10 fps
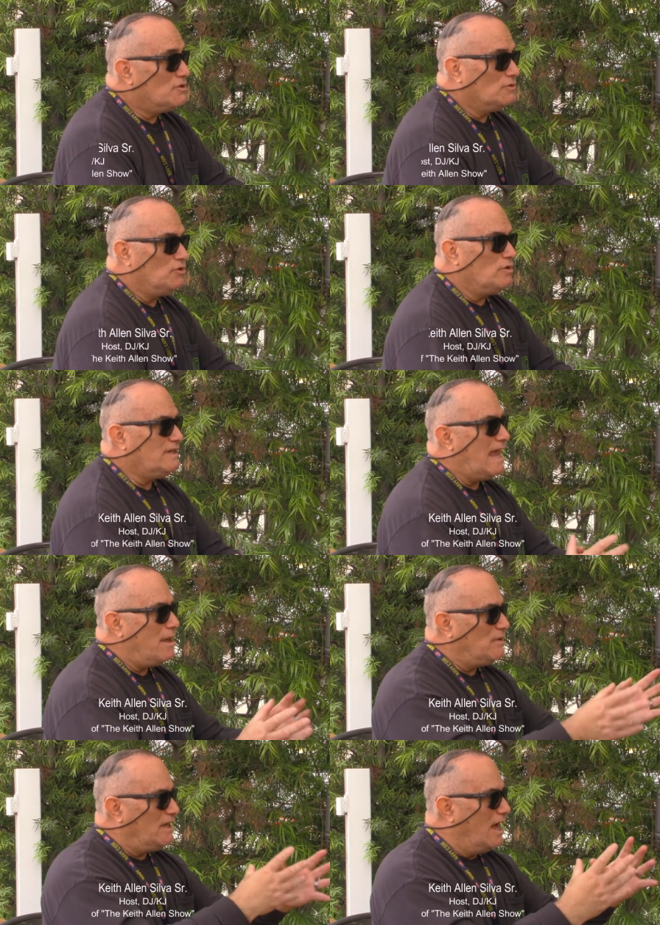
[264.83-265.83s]
So you and
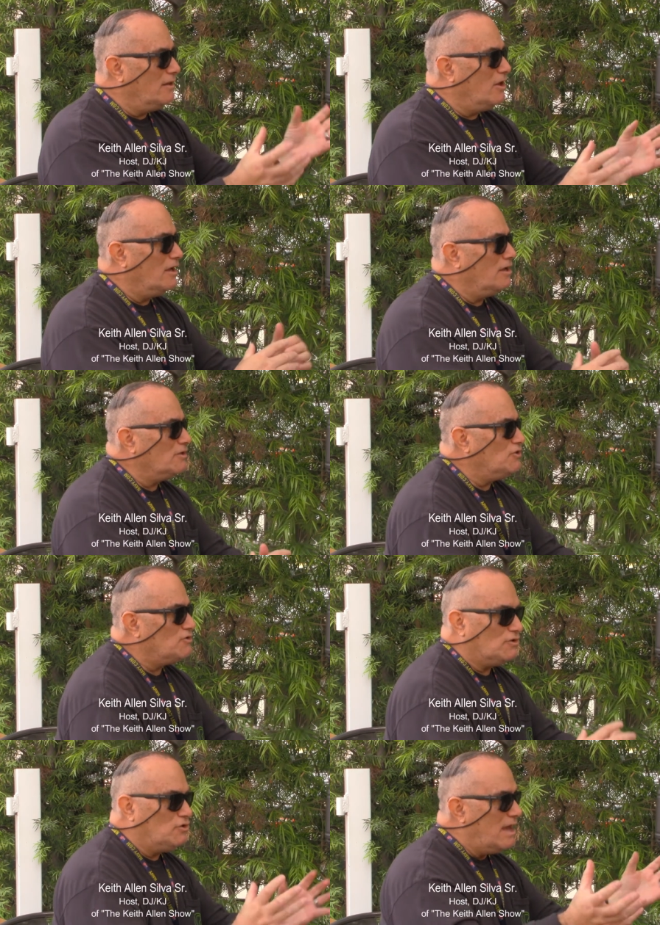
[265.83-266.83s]
Gabby, how uh,
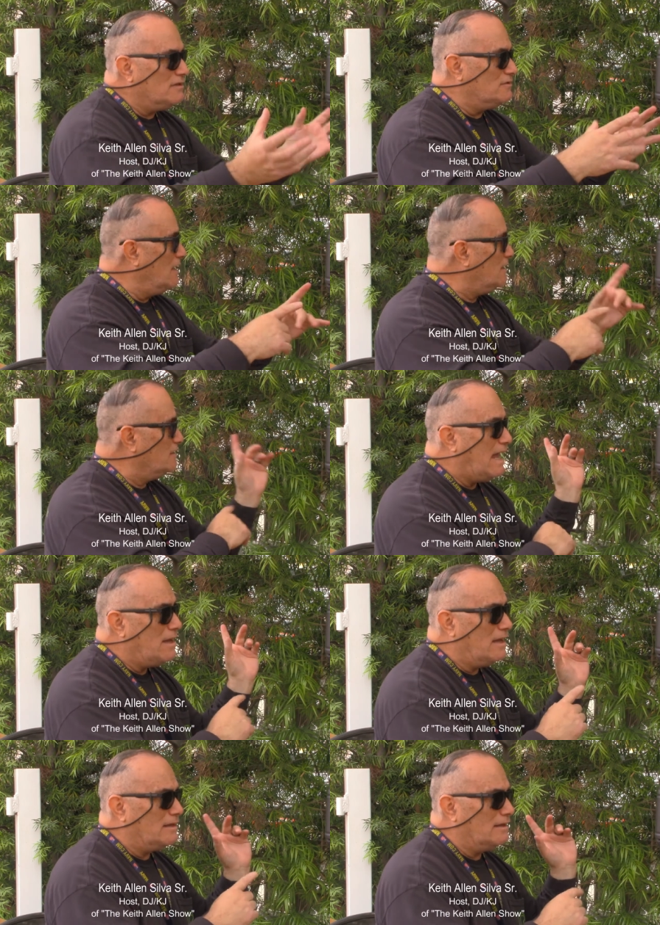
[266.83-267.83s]
you like
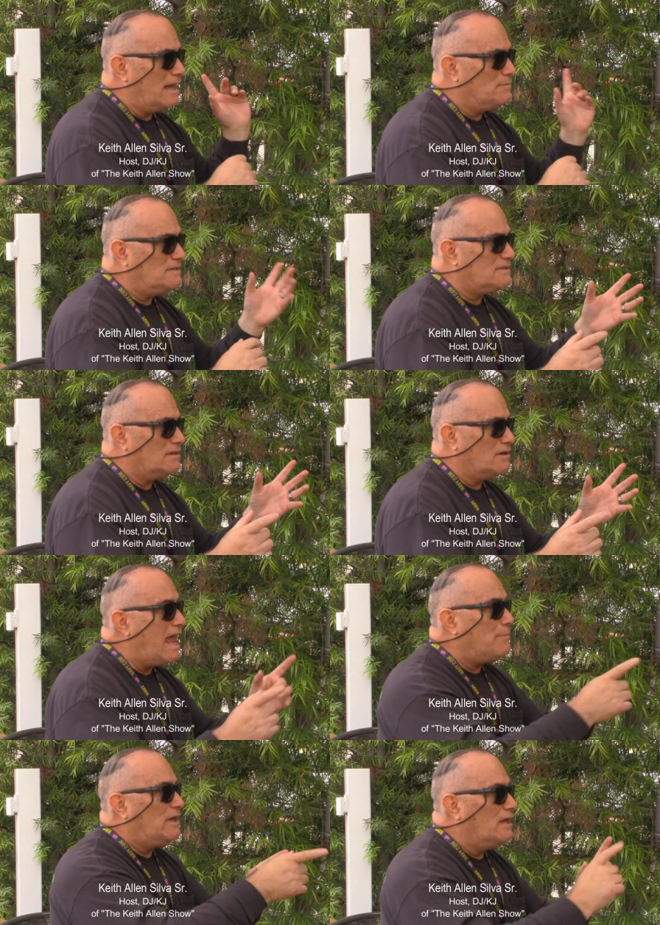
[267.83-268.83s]
Gabby's uh,
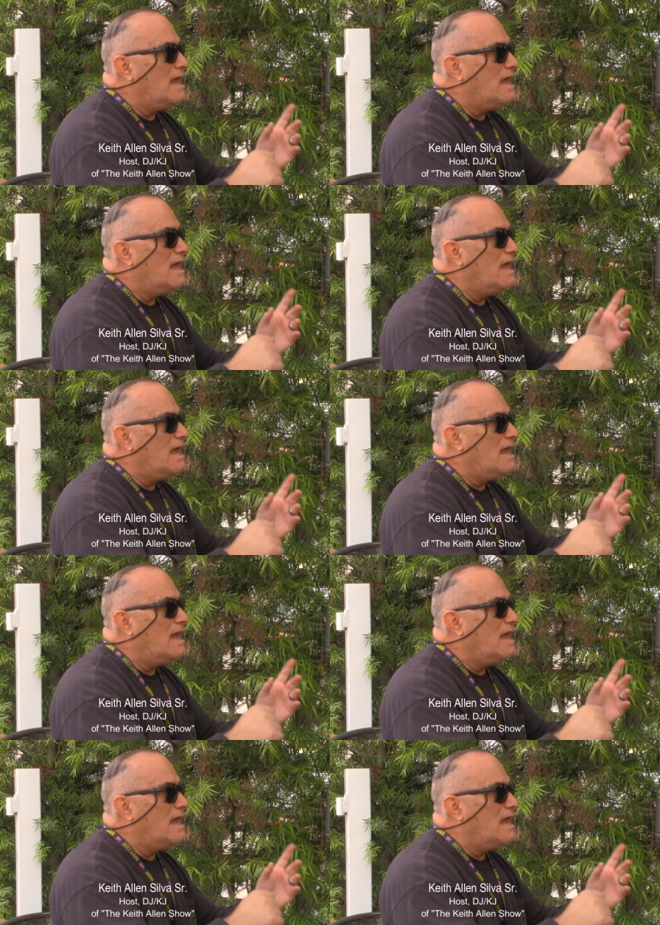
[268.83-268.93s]
Abby.